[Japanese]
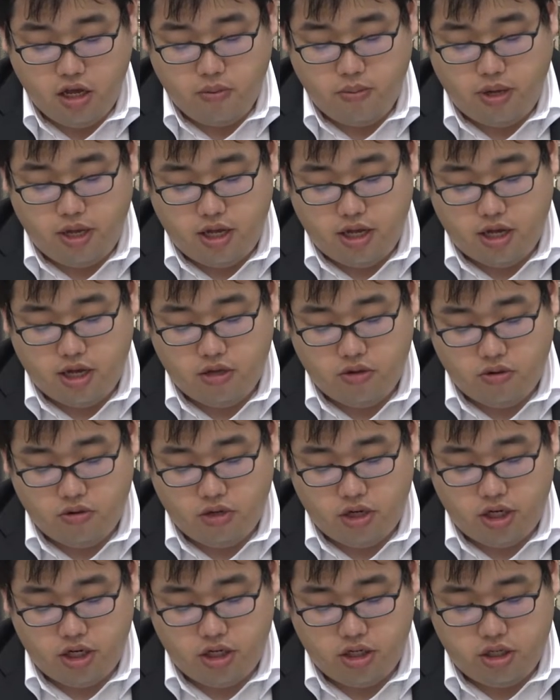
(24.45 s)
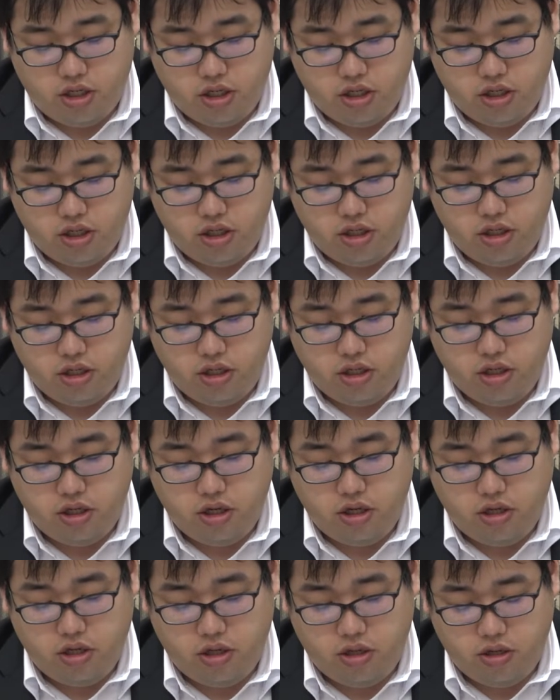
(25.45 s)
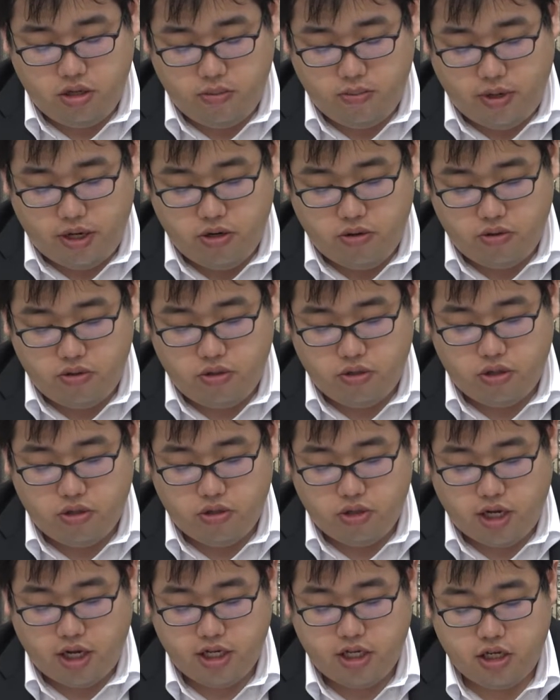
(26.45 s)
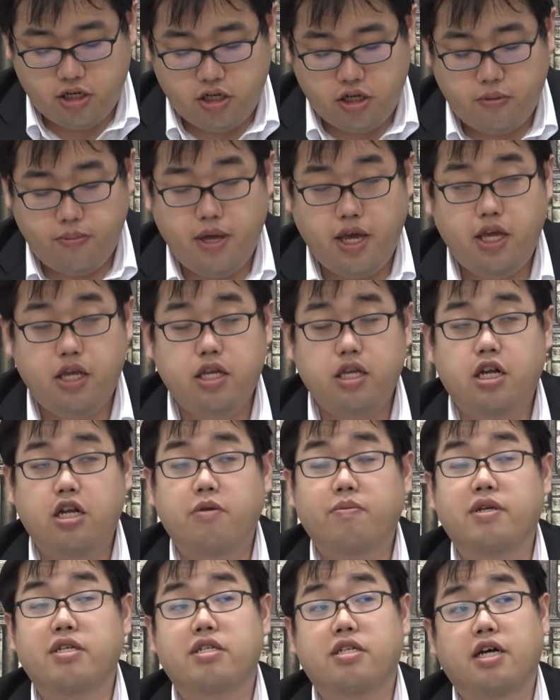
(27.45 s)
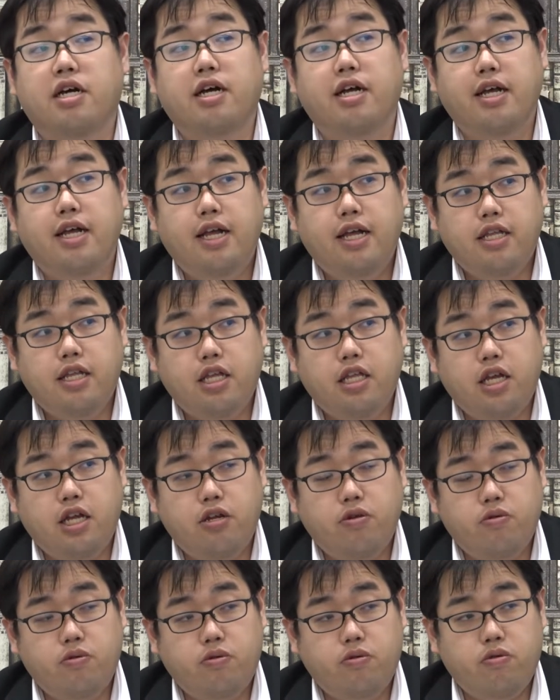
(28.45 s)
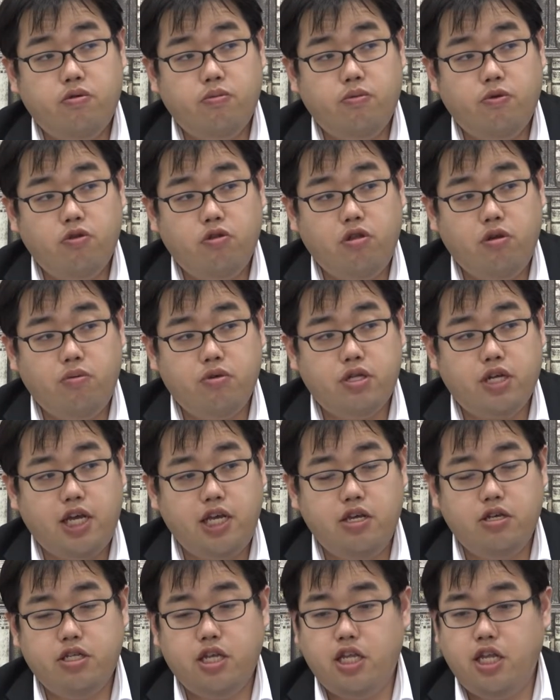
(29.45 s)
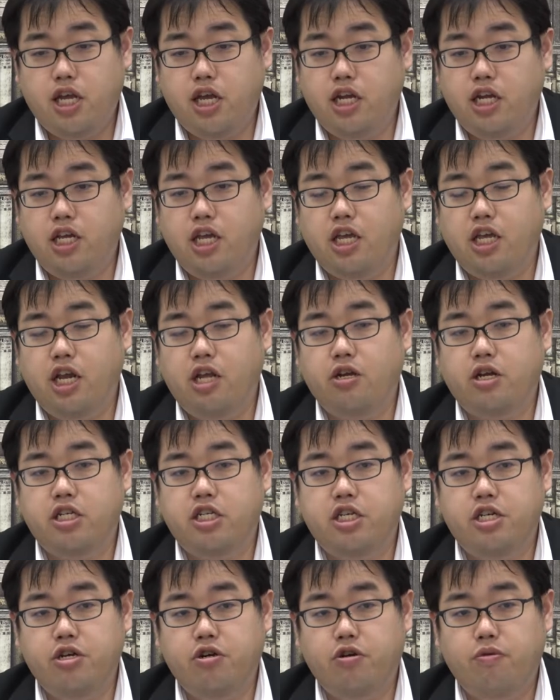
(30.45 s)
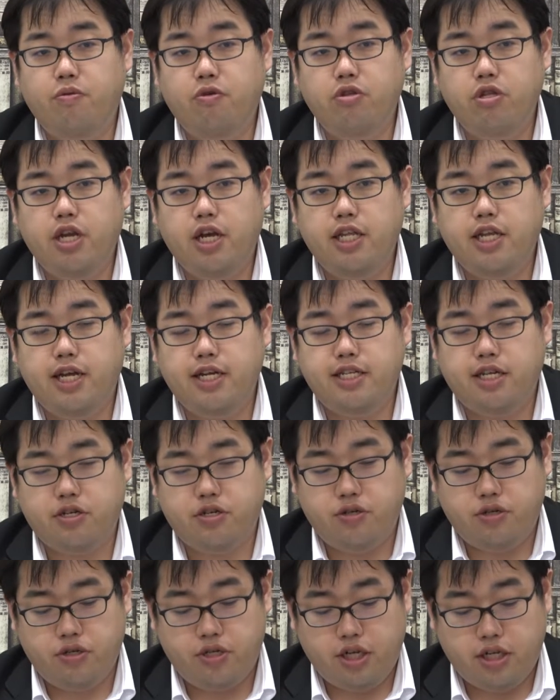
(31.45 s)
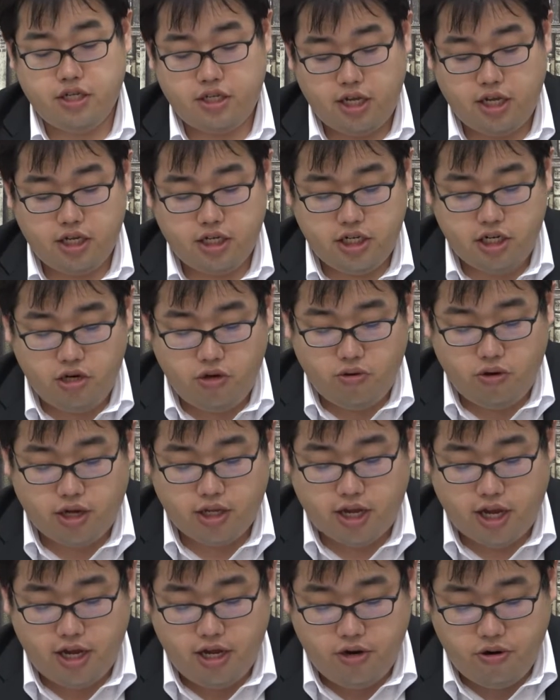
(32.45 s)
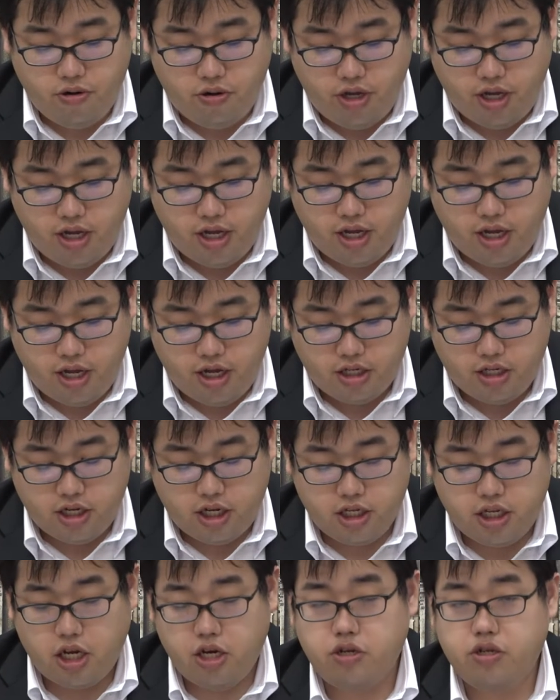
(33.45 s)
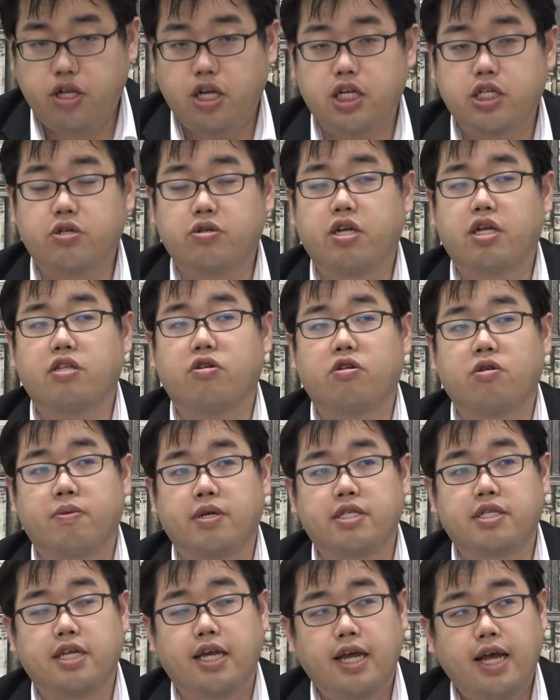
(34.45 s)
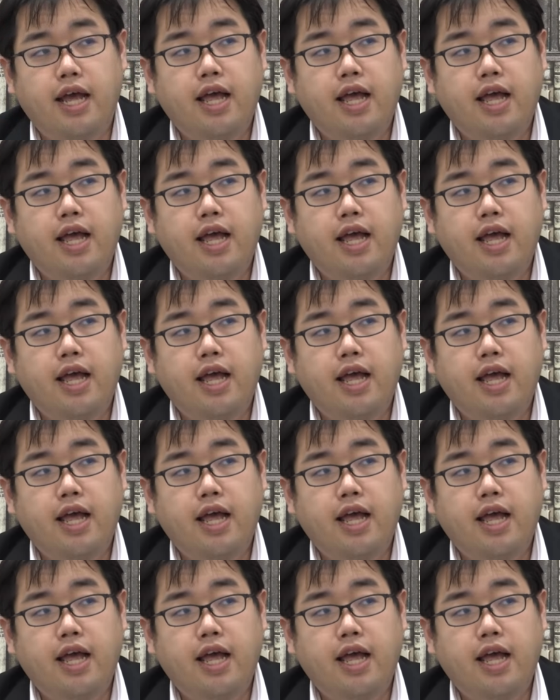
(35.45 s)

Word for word: まああの記述、まあ、論述の対策がメインになりますが、ただあの最も最優先でやらなきゃいけないのが資料問題対策ですね。資料が大量に、えー、出題される形式となっております。